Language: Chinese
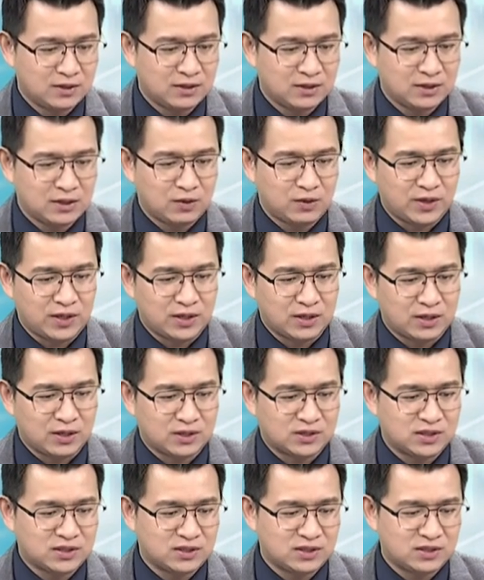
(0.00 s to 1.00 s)
各位，哦，
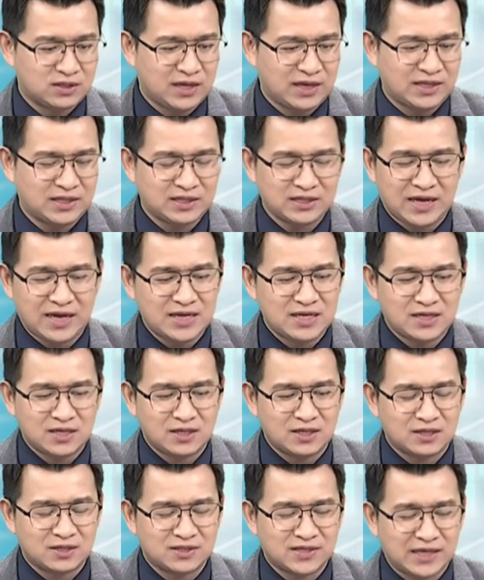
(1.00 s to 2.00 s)
这是哪一哪一
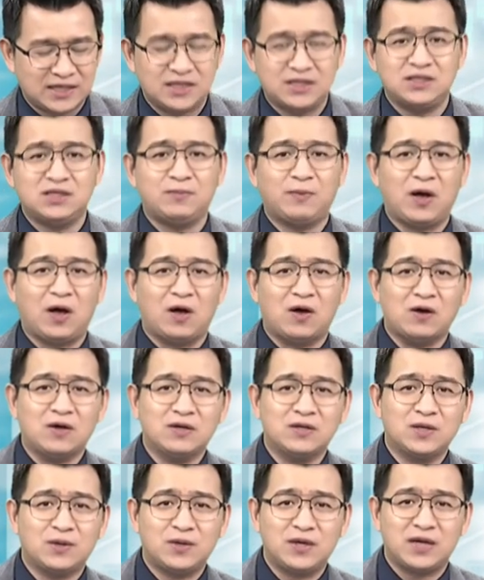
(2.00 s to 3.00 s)
个财经日报，
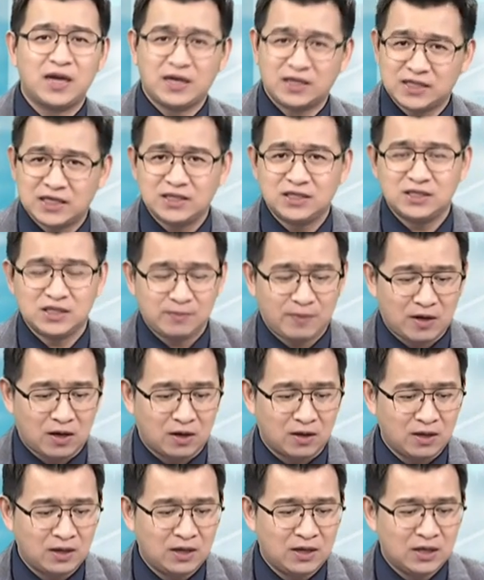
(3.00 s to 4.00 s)
对不对？哪个财经日
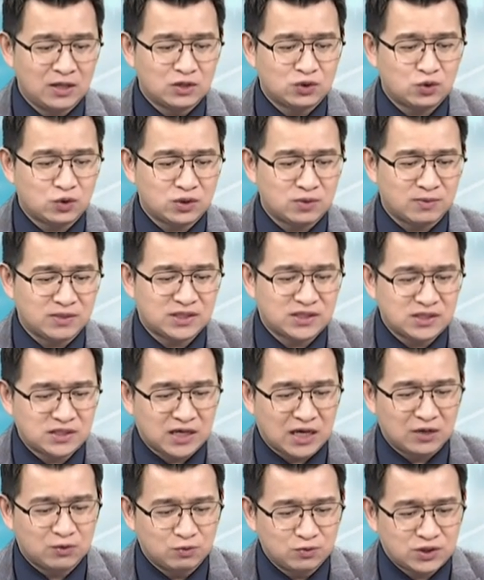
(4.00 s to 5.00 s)
报说什么市
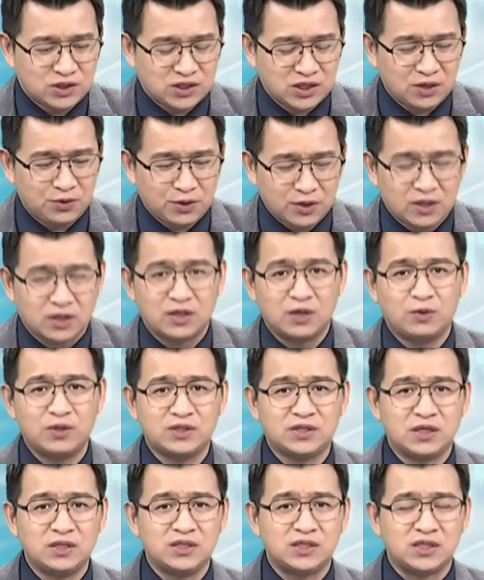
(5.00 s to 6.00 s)
场估十二月可能会
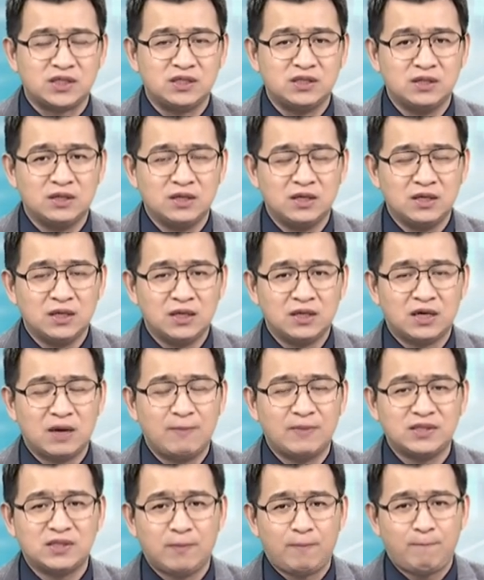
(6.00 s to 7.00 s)
升息，根
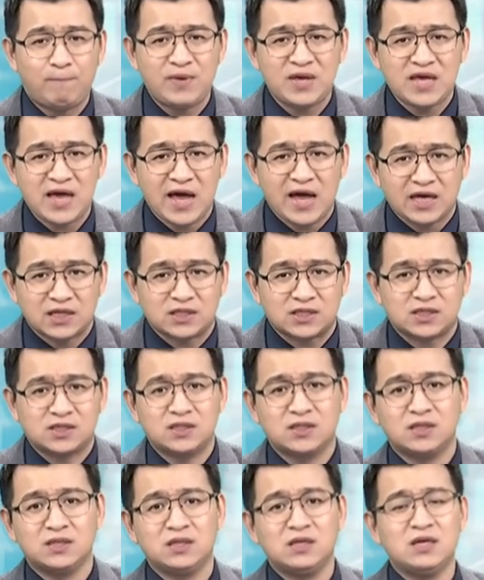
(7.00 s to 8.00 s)
本是 BS，
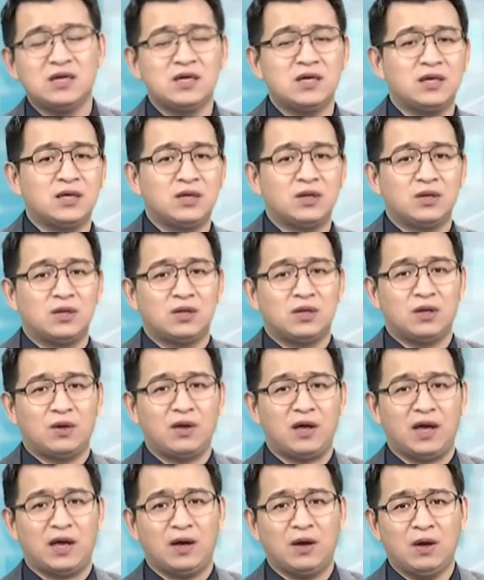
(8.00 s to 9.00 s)
对不
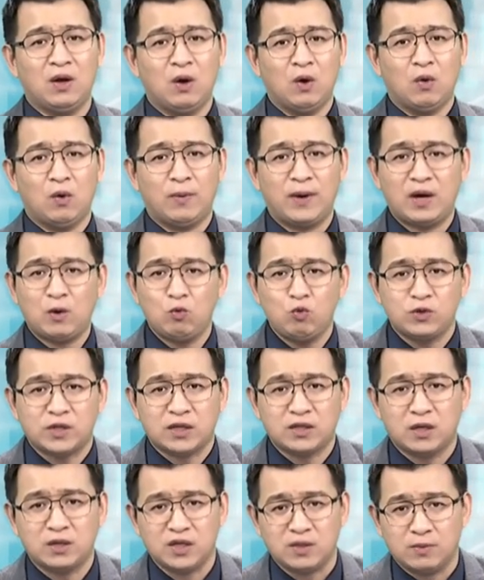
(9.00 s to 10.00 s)
对？我怕误
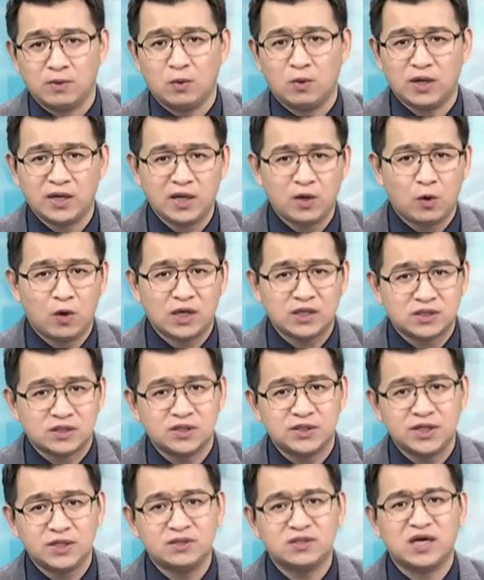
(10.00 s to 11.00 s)
导到你们，我还得花时
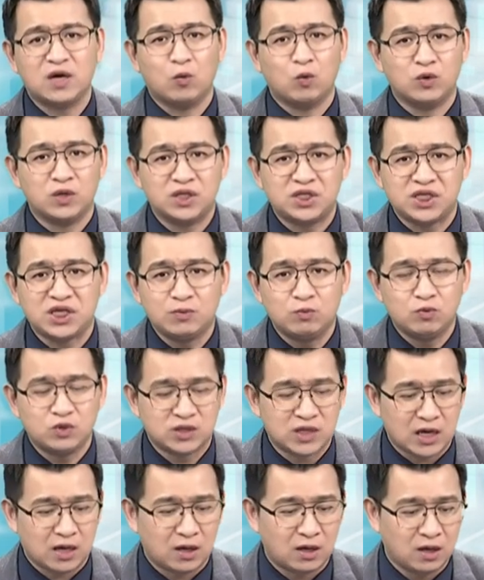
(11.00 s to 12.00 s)
间在我的节目
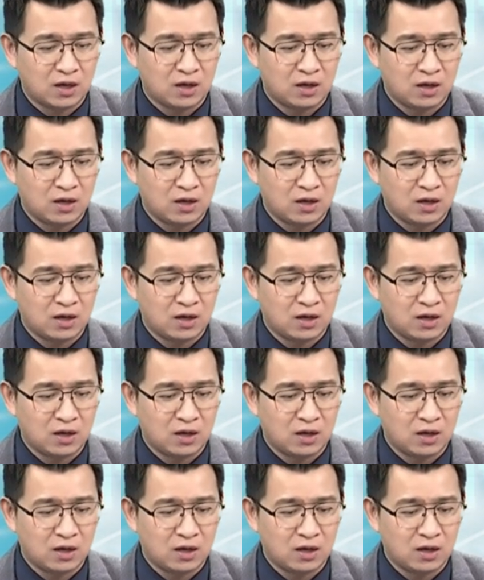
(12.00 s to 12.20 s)
上，